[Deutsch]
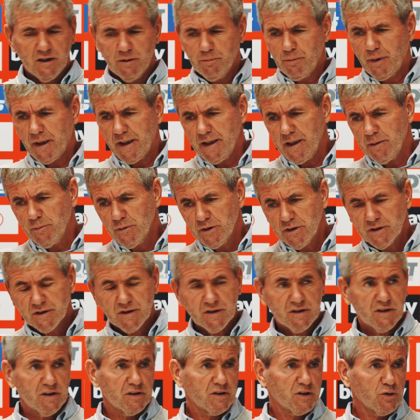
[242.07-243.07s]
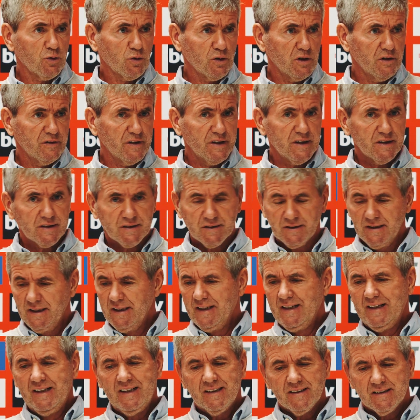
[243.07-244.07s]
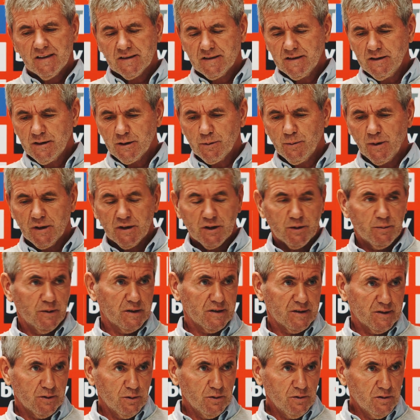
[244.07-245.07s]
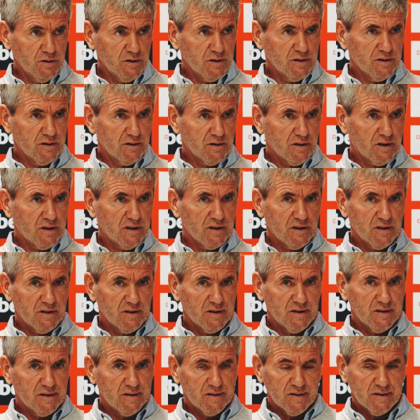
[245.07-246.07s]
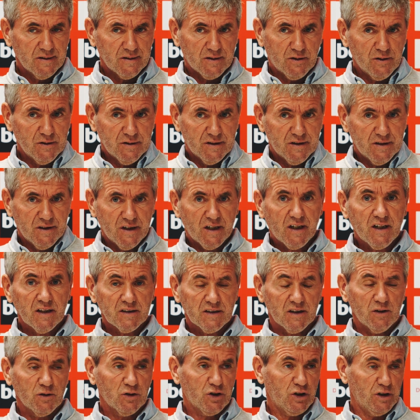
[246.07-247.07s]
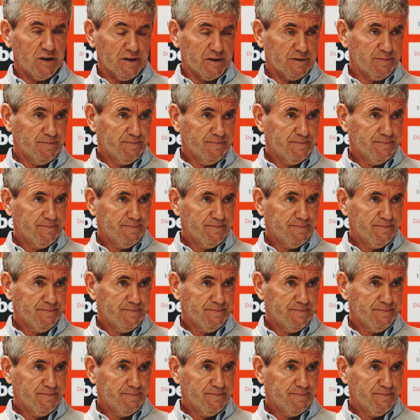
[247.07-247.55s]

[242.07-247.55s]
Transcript: In Bremen ist es jetzt so gewesen. Das ist manchmal so und äh, können Sie nicht ganz ausschließen.